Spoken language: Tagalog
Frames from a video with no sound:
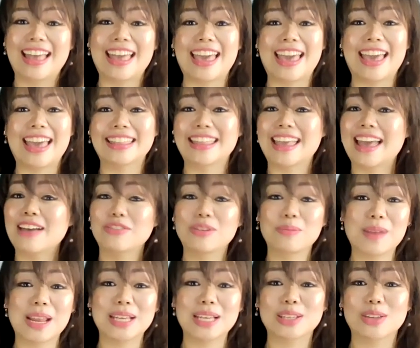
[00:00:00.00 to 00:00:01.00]
And have a
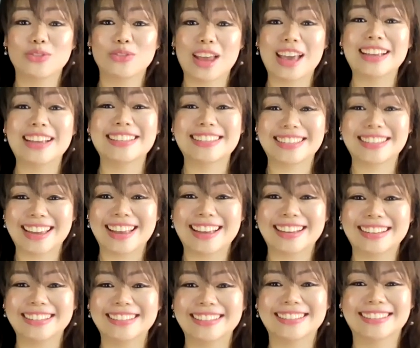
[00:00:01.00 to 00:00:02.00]
pleasant flight,
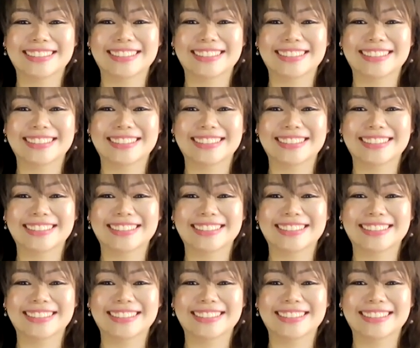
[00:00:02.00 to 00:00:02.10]
Jeng!